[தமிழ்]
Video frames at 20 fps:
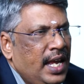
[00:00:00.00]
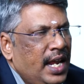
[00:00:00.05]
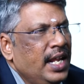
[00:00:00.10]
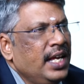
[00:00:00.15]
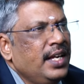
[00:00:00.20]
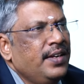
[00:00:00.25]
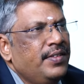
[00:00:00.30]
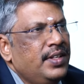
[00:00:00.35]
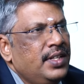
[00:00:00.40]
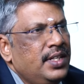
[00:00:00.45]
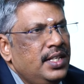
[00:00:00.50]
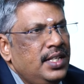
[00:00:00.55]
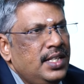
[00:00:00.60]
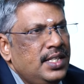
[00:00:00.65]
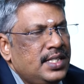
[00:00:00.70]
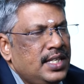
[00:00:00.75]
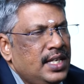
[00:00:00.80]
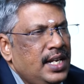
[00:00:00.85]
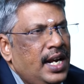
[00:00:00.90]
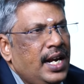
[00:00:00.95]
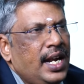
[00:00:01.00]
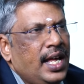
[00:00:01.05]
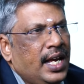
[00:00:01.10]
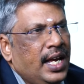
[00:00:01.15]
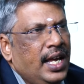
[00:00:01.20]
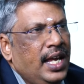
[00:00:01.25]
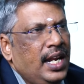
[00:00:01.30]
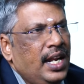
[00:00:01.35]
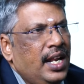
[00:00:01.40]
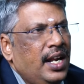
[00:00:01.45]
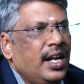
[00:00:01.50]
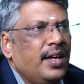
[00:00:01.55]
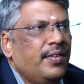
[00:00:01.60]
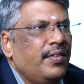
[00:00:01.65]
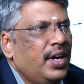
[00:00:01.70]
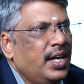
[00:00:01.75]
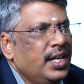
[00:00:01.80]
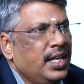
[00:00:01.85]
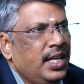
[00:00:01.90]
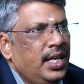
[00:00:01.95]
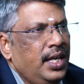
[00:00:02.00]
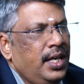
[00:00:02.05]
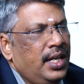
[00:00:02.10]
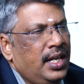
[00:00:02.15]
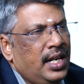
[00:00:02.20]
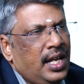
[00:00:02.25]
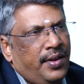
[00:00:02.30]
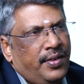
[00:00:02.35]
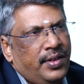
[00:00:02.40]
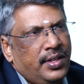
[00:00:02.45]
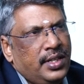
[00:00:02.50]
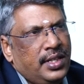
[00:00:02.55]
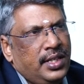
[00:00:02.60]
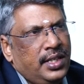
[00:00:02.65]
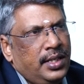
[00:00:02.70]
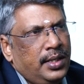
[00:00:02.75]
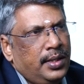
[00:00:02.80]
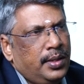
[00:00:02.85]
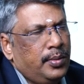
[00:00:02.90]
எனக்கு வந்து சில நகையெல்லாம் நான் வாங்கி நான் வந்து